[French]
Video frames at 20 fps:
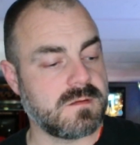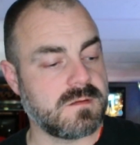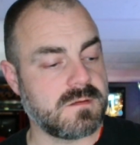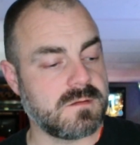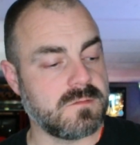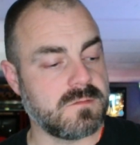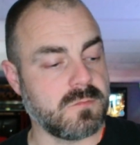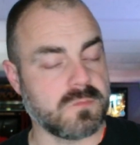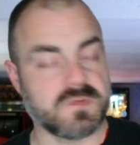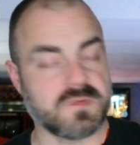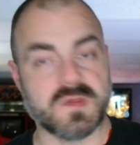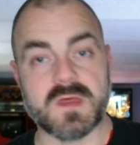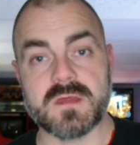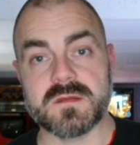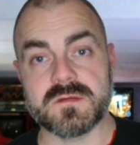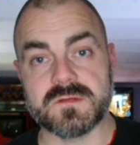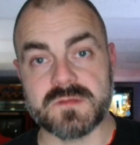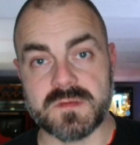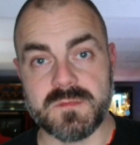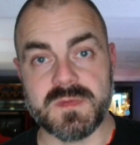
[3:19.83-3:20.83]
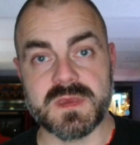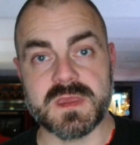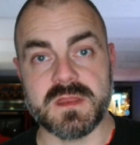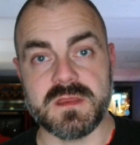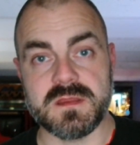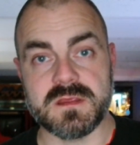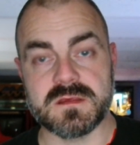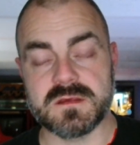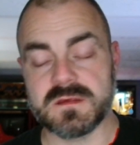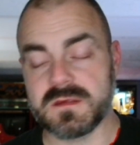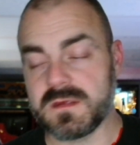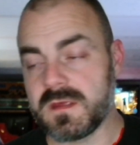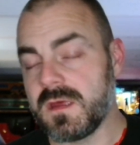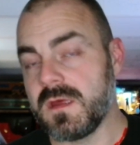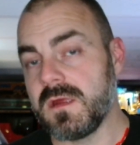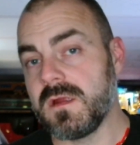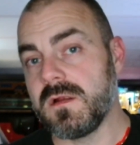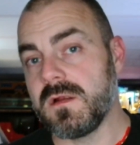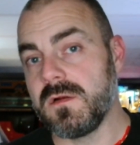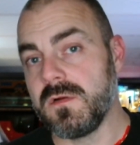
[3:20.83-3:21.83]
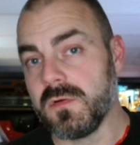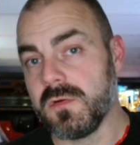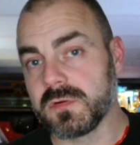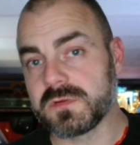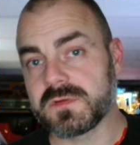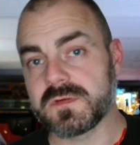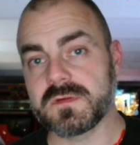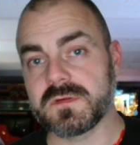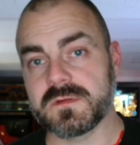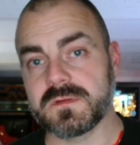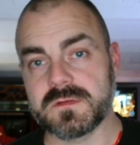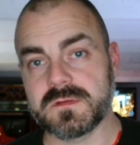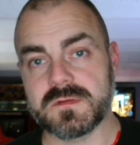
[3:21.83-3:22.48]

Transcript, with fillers: Donc ça, c'est mécanique. L'autre,